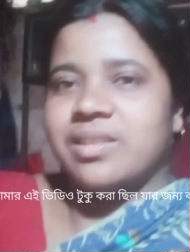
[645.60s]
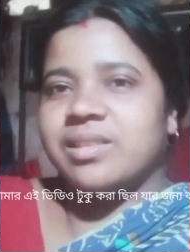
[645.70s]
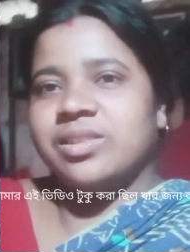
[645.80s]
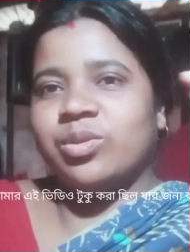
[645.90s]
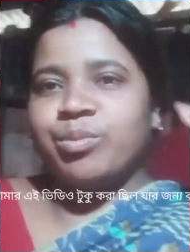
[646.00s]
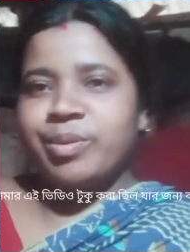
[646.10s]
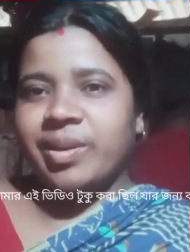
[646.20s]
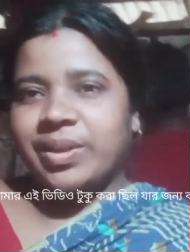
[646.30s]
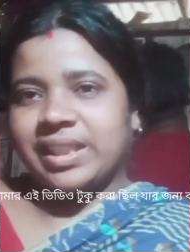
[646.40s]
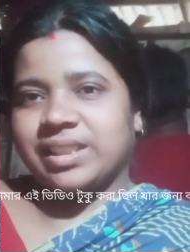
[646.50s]
তুমি
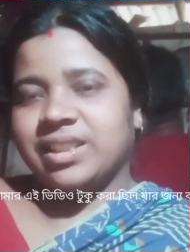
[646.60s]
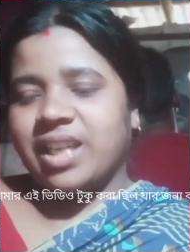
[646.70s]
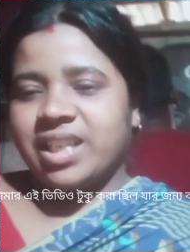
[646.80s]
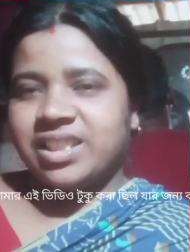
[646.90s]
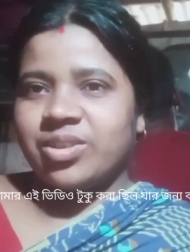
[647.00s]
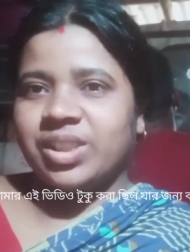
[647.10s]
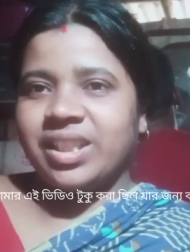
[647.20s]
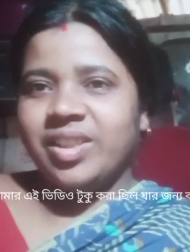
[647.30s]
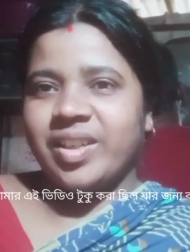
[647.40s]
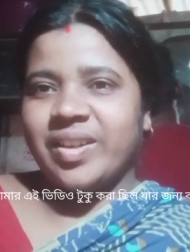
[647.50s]
বাবার কাছে শাড়ি চাও তাই
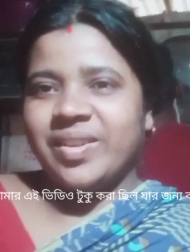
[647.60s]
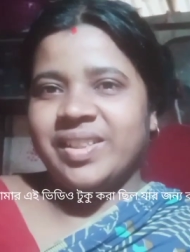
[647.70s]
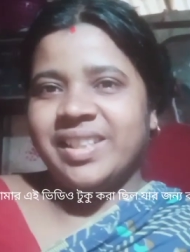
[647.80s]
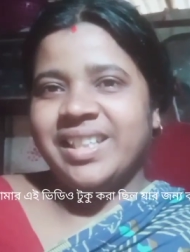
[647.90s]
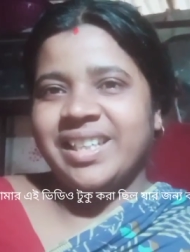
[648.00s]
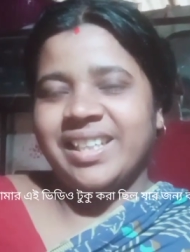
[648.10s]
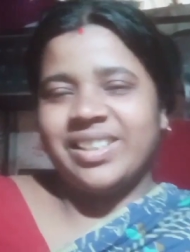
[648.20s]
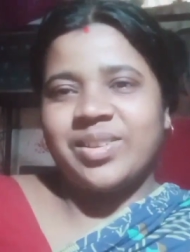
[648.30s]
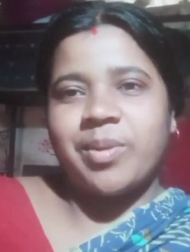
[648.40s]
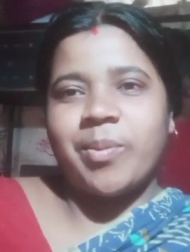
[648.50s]
তো
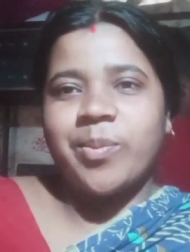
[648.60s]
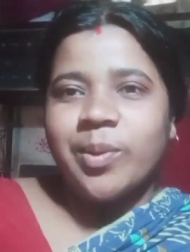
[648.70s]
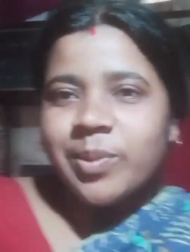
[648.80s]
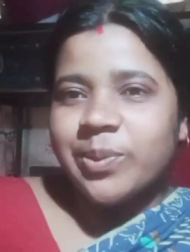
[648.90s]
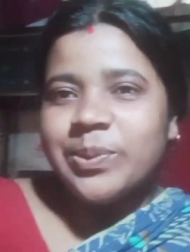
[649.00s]
তোর বাবা বলবে